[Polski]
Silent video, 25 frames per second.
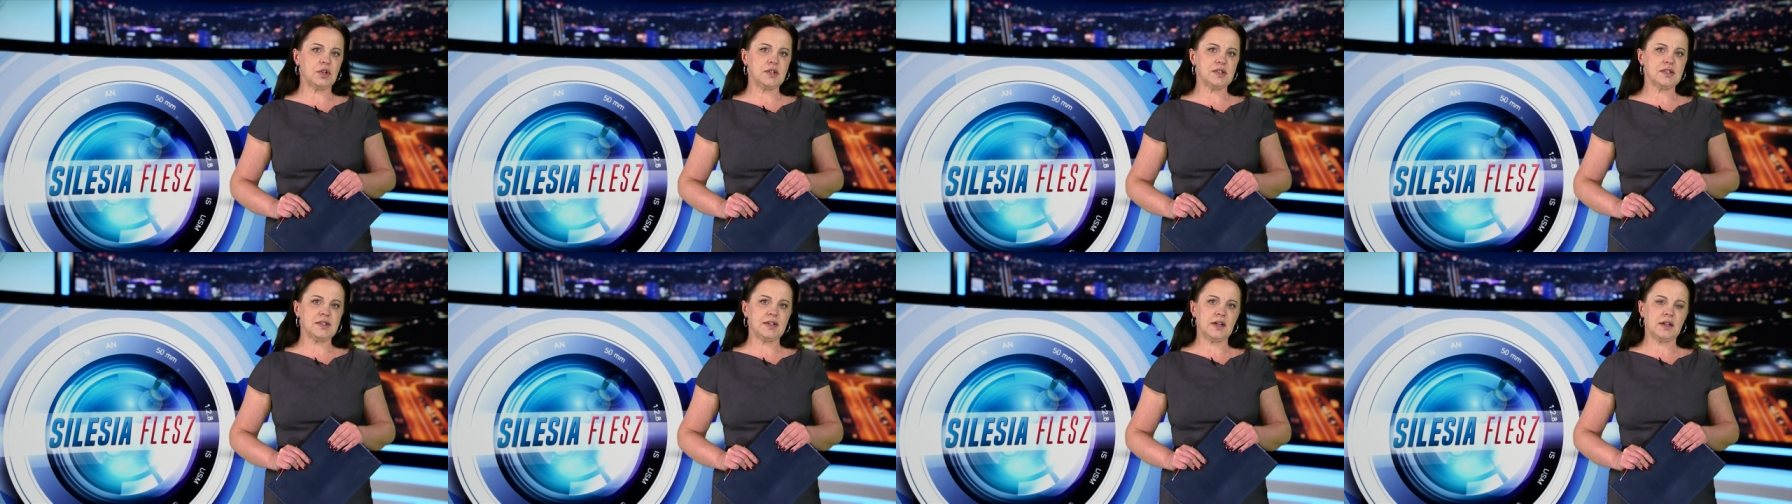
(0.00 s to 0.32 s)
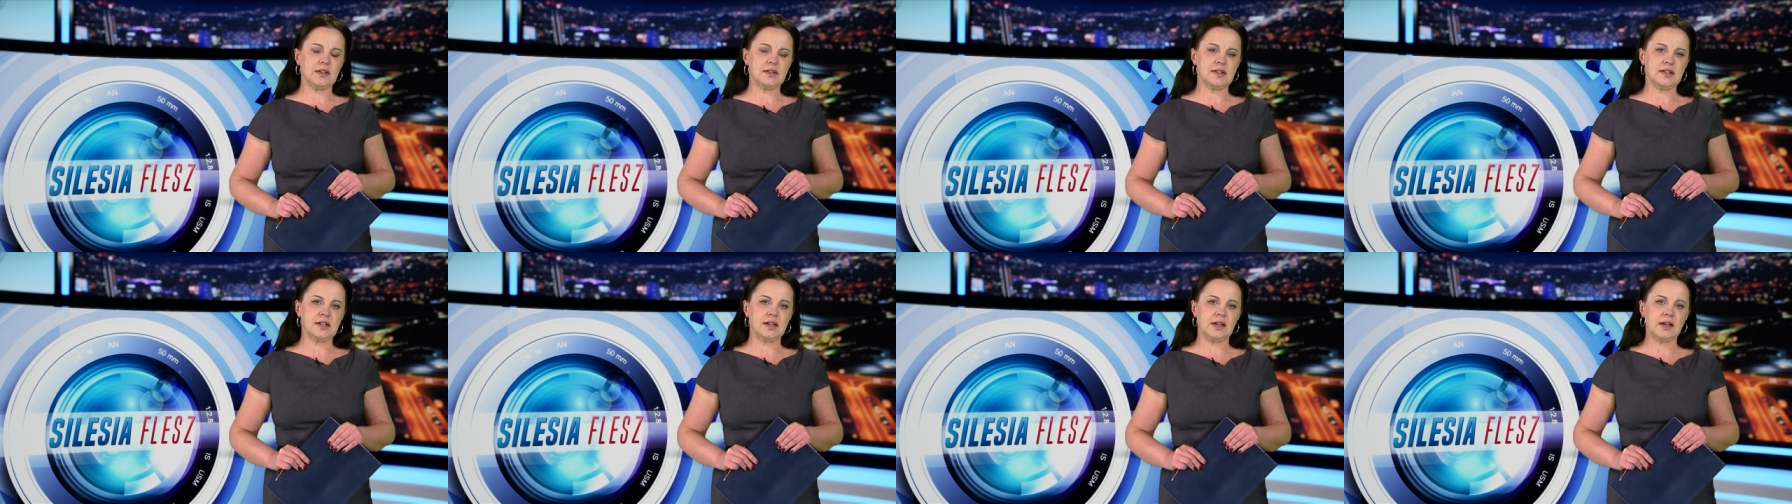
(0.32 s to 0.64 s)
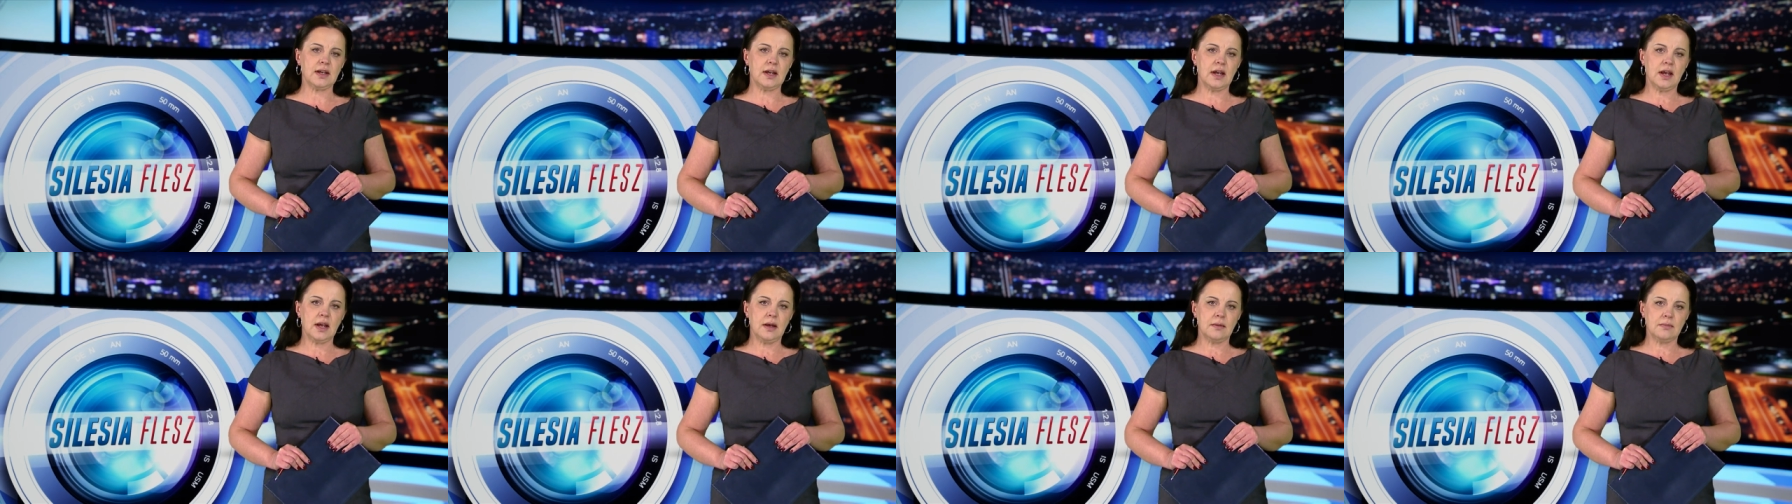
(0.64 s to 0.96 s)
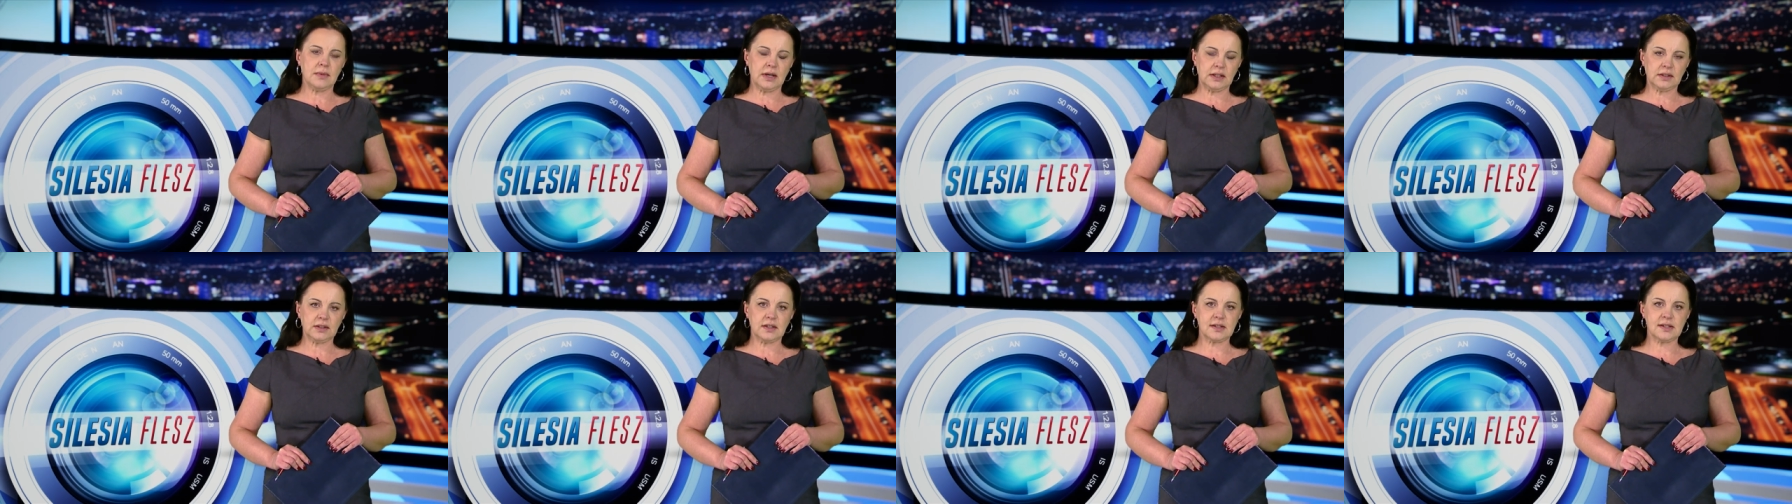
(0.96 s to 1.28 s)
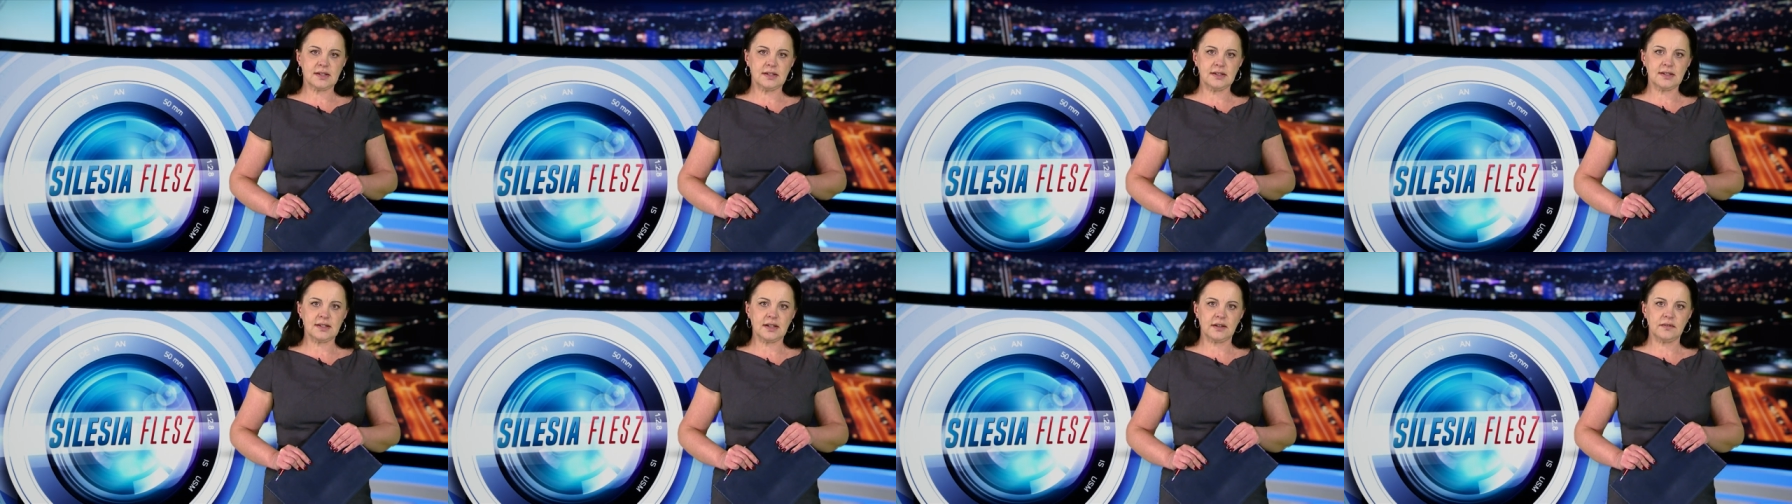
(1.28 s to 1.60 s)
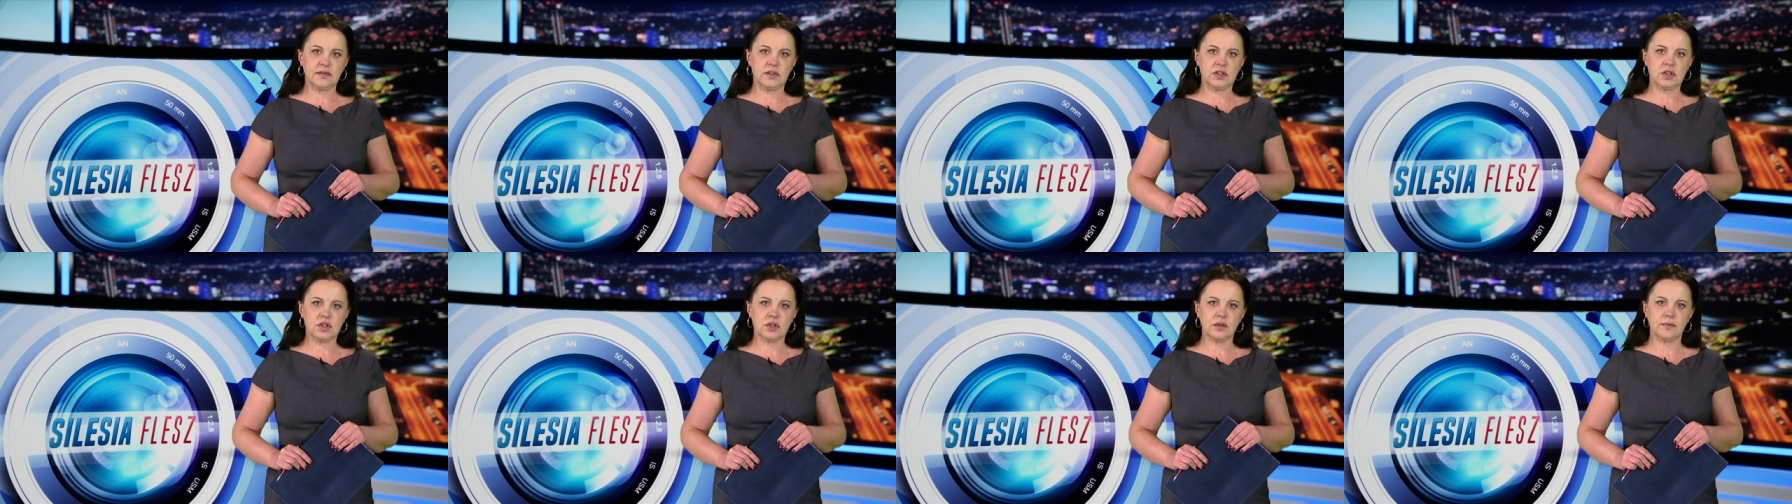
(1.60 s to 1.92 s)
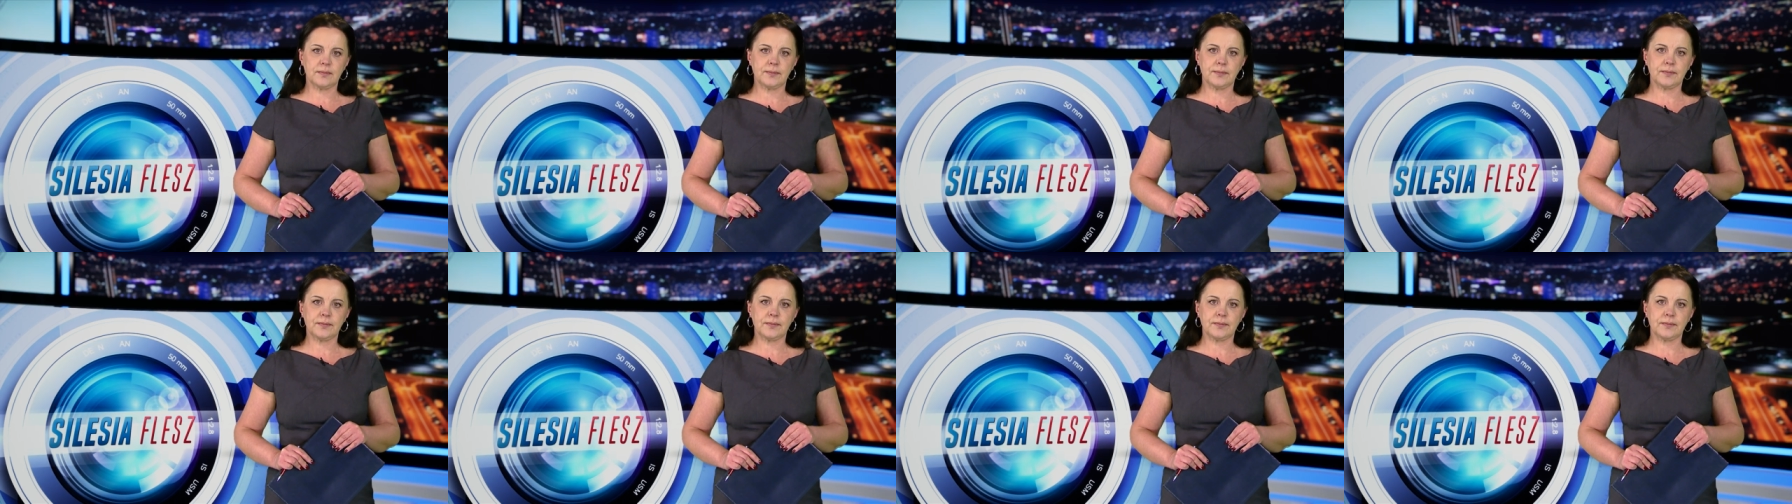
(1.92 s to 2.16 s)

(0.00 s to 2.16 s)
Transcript: instancji. Magda Sincewicz.